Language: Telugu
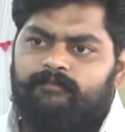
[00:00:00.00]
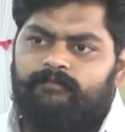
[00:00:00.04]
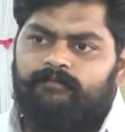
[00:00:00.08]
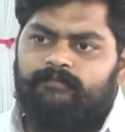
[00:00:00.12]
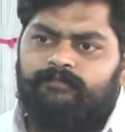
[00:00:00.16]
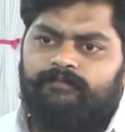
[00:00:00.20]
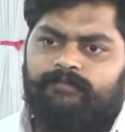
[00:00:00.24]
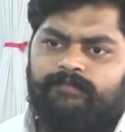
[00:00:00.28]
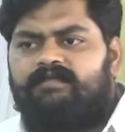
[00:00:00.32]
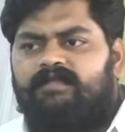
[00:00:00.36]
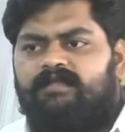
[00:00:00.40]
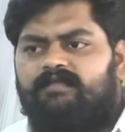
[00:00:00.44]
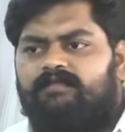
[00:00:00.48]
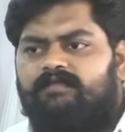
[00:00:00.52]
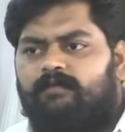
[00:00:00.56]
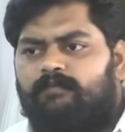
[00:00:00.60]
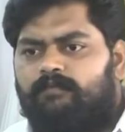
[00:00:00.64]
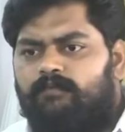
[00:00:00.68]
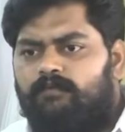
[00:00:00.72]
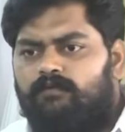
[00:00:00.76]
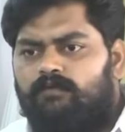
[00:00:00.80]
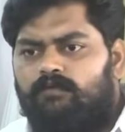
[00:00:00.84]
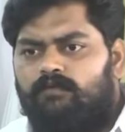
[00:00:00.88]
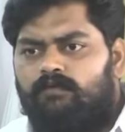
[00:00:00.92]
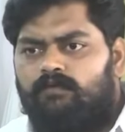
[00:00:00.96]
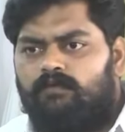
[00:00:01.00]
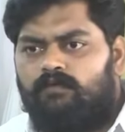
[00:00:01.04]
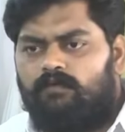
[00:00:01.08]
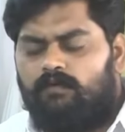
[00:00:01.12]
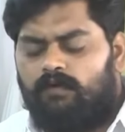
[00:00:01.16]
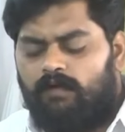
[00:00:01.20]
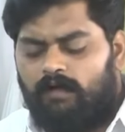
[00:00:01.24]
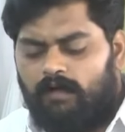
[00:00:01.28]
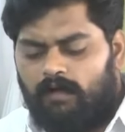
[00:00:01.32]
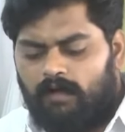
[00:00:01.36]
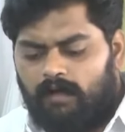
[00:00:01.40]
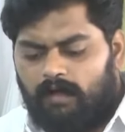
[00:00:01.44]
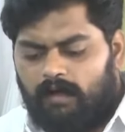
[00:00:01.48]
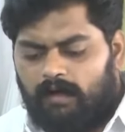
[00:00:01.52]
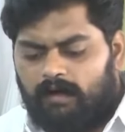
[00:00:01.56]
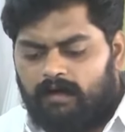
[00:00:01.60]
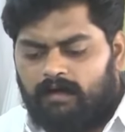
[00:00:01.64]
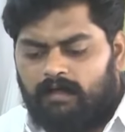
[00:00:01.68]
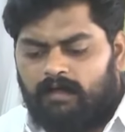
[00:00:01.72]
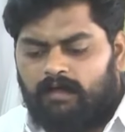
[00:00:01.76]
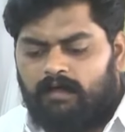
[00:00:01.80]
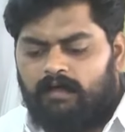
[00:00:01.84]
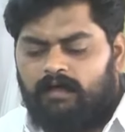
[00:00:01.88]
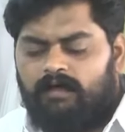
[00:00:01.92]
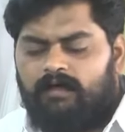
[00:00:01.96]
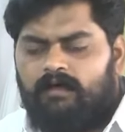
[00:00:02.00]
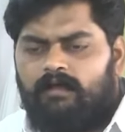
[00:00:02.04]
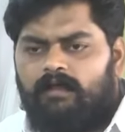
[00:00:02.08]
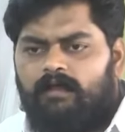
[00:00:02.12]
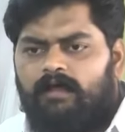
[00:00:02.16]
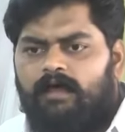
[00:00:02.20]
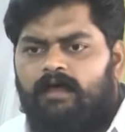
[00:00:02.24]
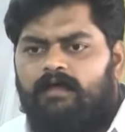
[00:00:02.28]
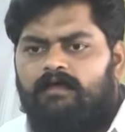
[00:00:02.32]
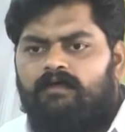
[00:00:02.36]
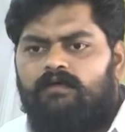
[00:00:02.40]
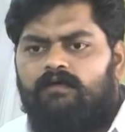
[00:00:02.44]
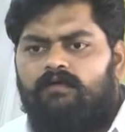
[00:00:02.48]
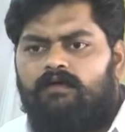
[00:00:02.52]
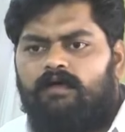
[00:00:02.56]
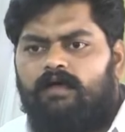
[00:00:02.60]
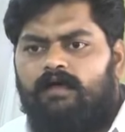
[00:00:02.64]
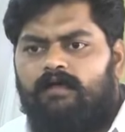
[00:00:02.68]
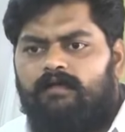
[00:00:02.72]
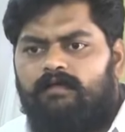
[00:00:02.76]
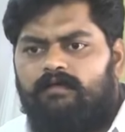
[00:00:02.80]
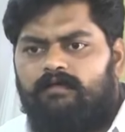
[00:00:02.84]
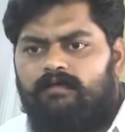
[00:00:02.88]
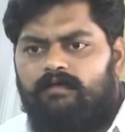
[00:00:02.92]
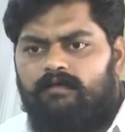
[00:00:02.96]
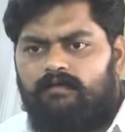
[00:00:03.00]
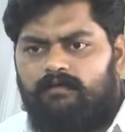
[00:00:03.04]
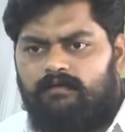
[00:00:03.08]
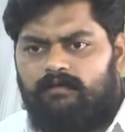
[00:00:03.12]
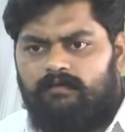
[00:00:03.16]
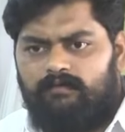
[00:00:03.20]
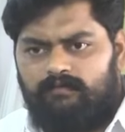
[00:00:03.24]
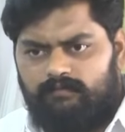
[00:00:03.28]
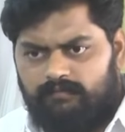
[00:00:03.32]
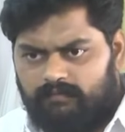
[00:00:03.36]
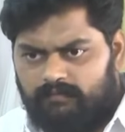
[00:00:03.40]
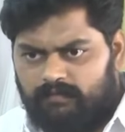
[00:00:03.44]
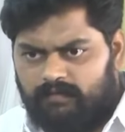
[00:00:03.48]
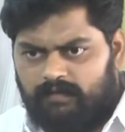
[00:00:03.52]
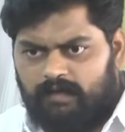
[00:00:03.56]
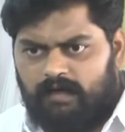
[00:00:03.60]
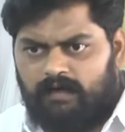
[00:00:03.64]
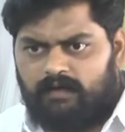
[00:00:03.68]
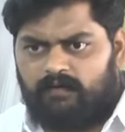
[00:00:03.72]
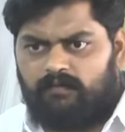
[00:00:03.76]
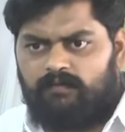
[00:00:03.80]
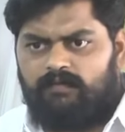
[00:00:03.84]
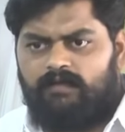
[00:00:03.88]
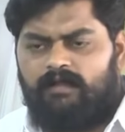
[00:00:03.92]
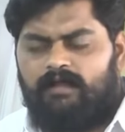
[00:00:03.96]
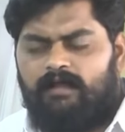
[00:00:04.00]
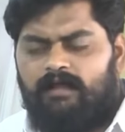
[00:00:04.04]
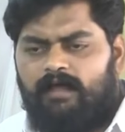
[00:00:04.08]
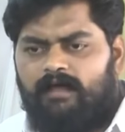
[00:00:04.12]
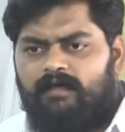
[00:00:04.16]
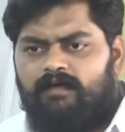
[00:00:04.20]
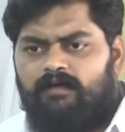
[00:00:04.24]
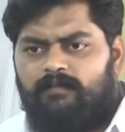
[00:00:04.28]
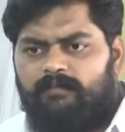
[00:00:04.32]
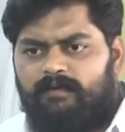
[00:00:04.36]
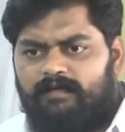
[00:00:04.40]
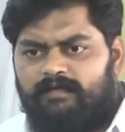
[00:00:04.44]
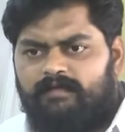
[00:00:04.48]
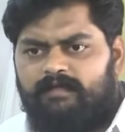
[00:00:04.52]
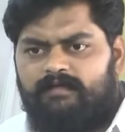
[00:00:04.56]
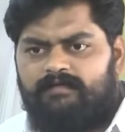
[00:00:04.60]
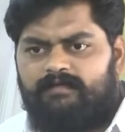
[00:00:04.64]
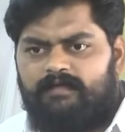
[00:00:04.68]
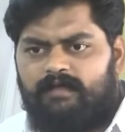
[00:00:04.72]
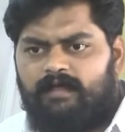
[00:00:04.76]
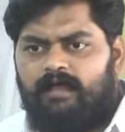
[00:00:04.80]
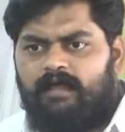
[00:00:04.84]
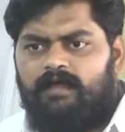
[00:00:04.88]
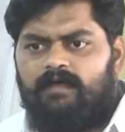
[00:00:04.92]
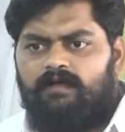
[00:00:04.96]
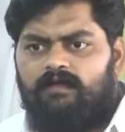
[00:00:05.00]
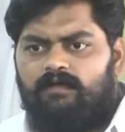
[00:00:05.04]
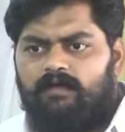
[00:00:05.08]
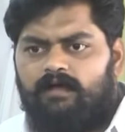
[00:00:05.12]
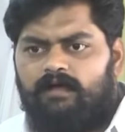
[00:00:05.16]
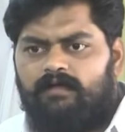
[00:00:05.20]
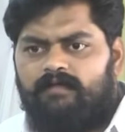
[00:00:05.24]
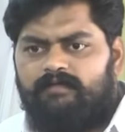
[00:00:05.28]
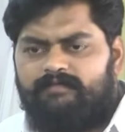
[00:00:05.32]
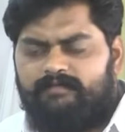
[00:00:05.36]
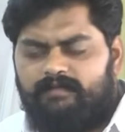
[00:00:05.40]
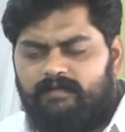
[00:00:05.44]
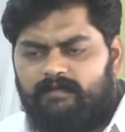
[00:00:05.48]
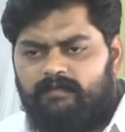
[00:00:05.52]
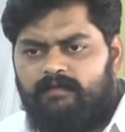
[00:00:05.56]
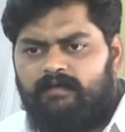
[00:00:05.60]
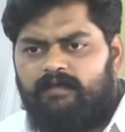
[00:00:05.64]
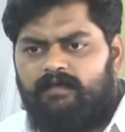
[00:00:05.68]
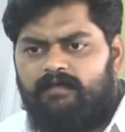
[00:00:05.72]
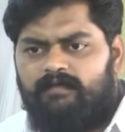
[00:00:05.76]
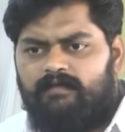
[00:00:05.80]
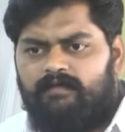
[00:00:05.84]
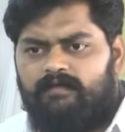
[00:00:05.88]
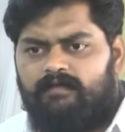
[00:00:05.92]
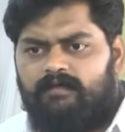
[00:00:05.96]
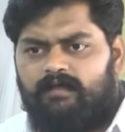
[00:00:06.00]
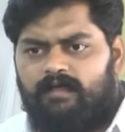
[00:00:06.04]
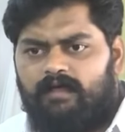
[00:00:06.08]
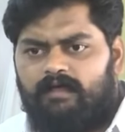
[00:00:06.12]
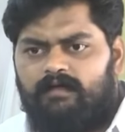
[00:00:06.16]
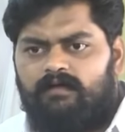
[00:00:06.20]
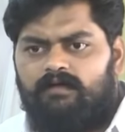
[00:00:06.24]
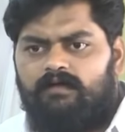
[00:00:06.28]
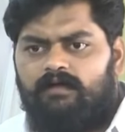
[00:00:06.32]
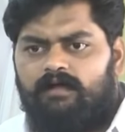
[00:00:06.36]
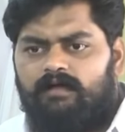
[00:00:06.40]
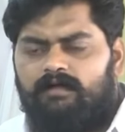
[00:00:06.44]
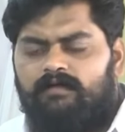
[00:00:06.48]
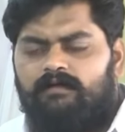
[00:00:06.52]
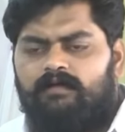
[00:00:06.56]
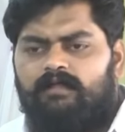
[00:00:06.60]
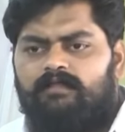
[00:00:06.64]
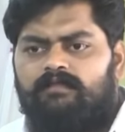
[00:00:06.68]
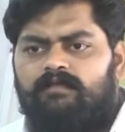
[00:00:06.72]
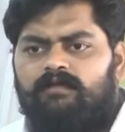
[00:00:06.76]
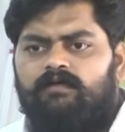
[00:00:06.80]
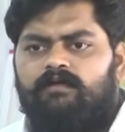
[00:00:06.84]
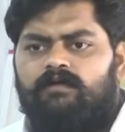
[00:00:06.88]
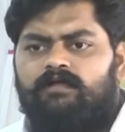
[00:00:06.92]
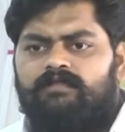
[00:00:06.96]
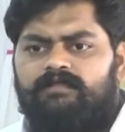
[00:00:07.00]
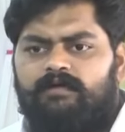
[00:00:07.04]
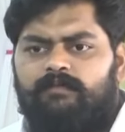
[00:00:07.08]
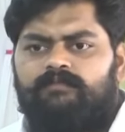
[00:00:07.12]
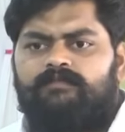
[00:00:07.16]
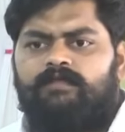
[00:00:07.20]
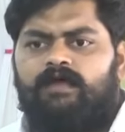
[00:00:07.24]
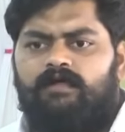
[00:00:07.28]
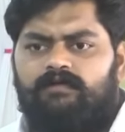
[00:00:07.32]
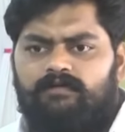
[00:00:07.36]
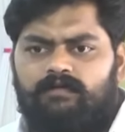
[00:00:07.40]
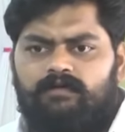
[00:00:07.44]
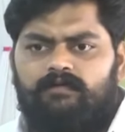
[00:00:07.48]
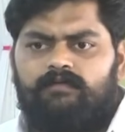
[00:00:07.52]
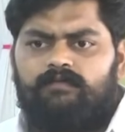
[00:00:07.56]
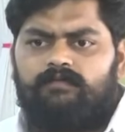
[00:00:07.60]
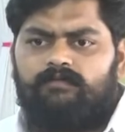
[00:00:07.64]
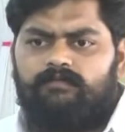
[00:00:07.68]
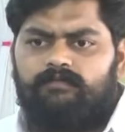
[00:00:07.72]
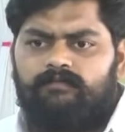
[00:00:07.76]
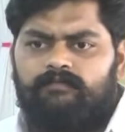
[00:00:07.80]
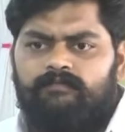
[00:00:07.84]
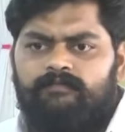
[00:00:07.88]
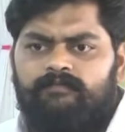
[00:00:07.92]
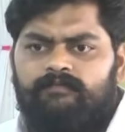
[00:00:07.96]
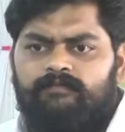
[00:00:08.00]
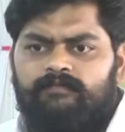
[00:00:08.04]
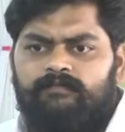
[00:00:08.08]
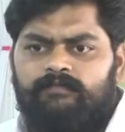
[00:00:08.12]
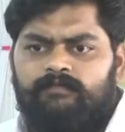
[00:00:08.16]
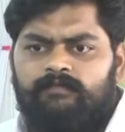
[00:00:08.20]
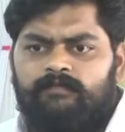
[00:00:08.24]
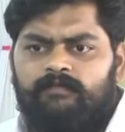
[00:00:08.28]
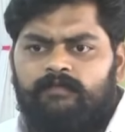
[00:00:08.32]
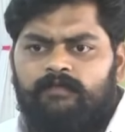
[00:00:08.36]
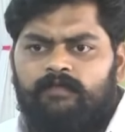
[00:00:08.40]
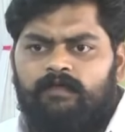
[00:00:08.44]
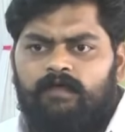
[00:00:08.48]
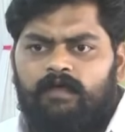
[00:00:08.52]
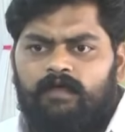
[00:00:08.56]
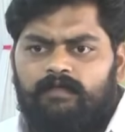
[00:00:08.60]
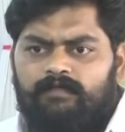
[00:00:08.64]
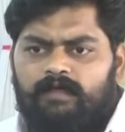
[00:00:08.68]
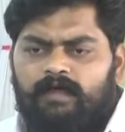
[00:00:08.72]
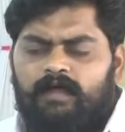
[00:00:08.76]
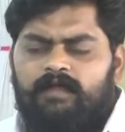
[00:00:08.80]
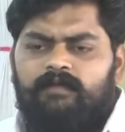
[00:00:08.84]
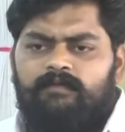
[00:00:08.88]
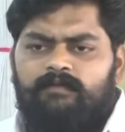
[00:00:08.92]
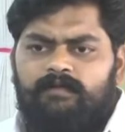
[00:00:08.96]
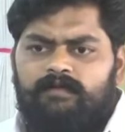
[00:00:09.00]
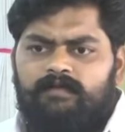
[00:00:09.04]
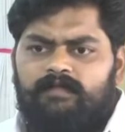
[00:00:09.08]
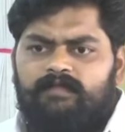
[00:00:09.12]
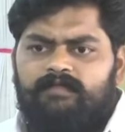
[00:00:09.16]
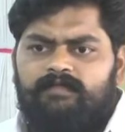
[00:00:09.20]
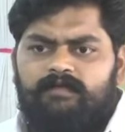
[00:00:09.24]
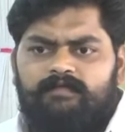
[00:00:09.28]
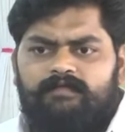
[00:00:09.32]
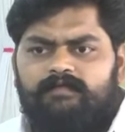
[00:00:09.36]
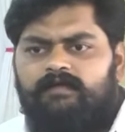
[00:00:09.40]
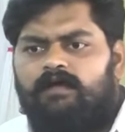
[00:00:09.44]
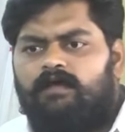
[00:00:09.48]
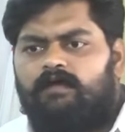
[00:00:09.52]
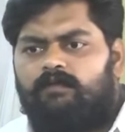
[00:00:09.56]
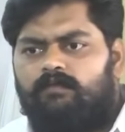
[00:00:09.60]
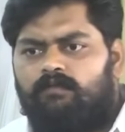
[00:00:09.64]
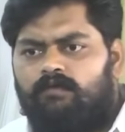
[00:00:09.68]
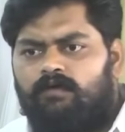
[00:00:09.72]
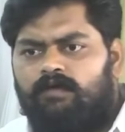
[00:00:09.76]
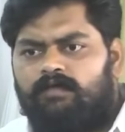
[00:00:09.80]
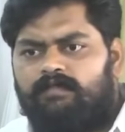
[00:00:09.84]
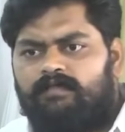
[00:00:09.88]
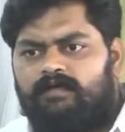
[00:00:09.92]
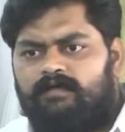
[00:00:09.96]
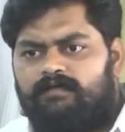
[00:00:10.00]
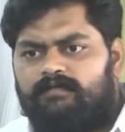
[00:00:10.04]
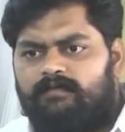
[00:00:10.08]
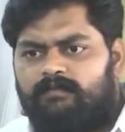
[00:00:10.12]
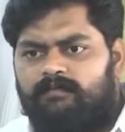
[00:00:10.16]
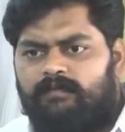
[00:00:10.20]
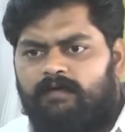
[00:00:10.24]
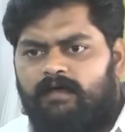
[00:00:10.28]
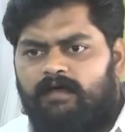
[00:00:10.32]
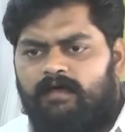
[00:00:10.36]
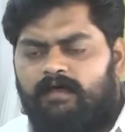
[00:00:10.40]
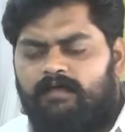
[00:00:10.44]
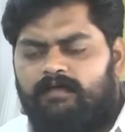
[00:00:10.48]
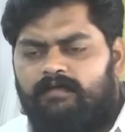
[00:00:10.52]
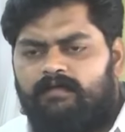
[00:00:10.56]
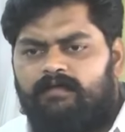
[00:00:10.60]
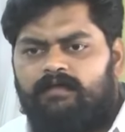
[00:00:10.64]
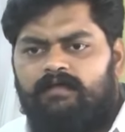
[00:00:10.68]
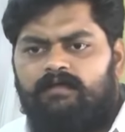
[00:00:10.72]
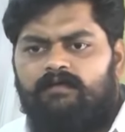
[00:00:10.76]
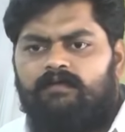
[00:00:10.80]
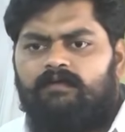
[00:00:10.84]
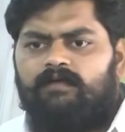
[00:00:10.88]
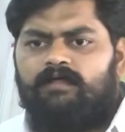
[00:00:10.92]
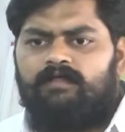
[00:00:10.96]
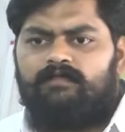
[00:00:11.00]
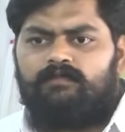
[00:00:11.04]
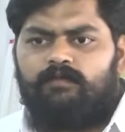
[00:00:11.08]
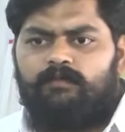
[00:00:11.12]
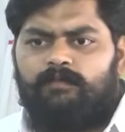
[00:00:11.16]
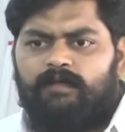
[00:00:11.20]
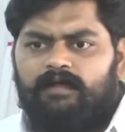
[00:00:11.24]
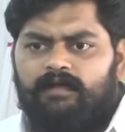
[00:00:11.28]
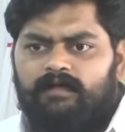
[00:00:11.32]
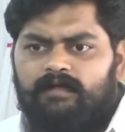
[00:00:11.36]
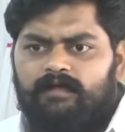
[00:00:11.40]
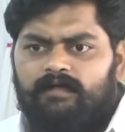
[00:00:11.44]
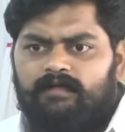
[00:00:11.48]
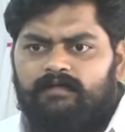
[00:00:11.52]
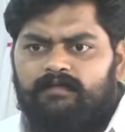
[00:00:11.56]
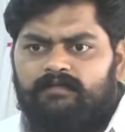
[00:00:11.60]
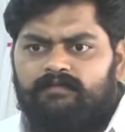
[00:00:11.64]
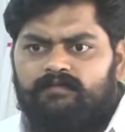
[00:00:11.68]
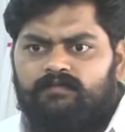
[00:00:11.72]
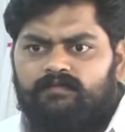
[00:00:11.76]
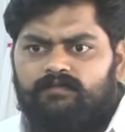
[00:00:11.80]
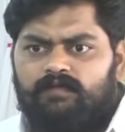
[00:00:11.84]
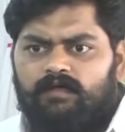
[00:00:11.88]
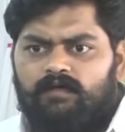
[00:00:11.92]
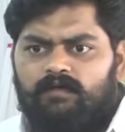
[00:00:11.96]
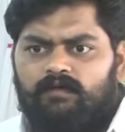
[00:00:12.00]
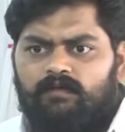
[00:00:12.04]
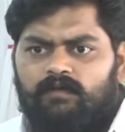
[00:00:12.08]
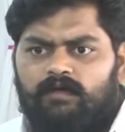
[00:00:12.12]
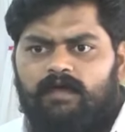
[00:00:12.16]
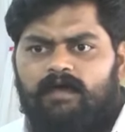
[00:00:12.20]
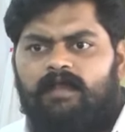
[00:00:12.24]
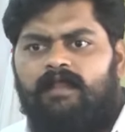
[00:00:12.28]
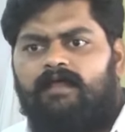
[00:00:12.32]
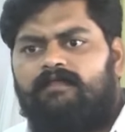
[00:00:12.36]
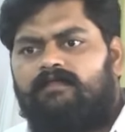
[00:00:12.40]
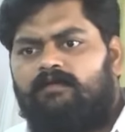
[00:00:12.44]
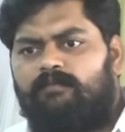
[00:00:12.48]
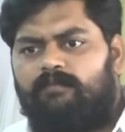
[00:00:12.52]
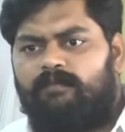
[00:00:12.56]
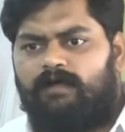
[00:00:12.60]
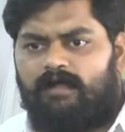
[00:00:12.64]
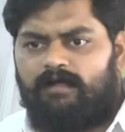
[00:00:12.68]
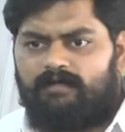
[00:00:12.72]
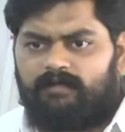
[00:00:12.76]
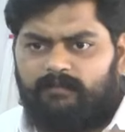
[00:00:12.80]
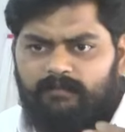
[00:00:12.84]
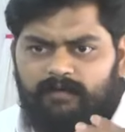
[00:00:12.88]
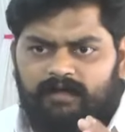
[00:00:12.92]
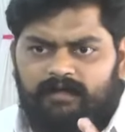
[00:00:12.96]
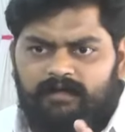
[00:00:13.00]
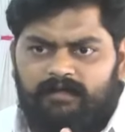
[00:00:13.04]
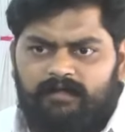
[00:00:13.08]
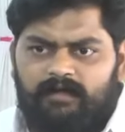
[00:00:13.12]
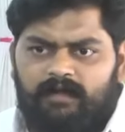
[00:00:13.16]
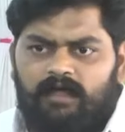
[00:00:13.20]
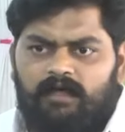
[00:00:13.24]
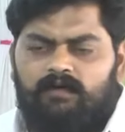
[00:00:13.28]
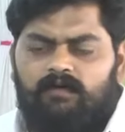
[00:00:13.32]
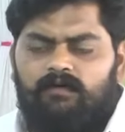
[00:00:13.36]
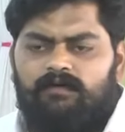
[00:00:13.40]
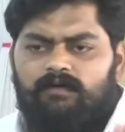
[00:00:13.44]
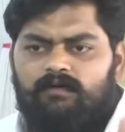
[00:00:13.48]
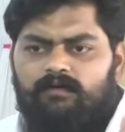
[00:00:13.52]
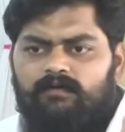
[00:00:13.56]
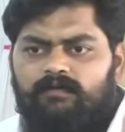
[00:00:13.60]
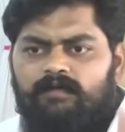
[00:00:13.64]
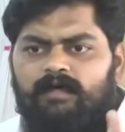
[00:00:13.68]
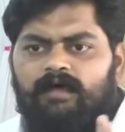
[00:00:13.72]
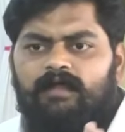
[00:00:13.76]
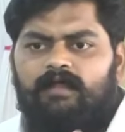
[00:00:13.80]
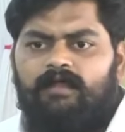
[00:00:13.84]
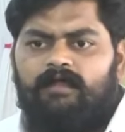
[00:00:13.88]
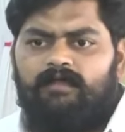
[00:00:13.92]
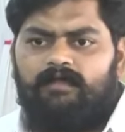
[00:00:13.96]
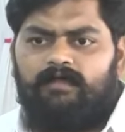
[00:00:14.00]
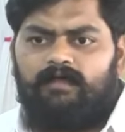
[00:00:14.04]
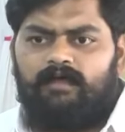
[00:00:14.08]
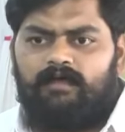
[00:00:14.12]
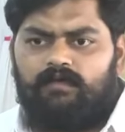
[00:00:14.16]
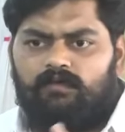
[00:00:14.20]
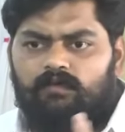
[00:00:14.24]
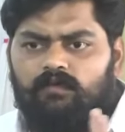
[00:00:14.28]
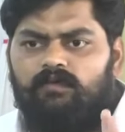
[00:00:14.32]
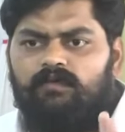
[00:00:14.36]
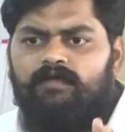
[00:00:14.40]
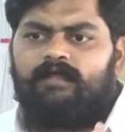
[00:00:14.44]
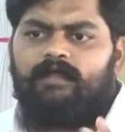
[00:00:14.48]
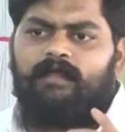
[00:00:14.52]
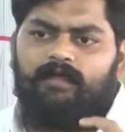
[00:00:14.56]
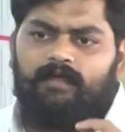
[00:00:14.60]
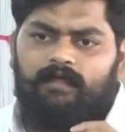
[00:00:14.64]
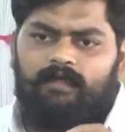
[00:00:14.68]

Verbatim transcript: చేసిన తప్పును ఆడ లాయర్లు కానీ అక్కడ ఉండే లాయర్లు పనిచేసే లాయర్లు కానీ సిబిఐ లాయర్లు కానీ వీళ్ళందరూ కూడా చెప్తా అంటారు దాన్ని బట్టి జడ్జి గారు మూవ్ అవుతారు తప్ప ఇవన్నీ కూడా ఎందుకు పరిగణలోకి తీసుకుంటారు ఒకవేళ అతను అట్ట బయటికి రాకుండా ఉండాలని అనుకుంటే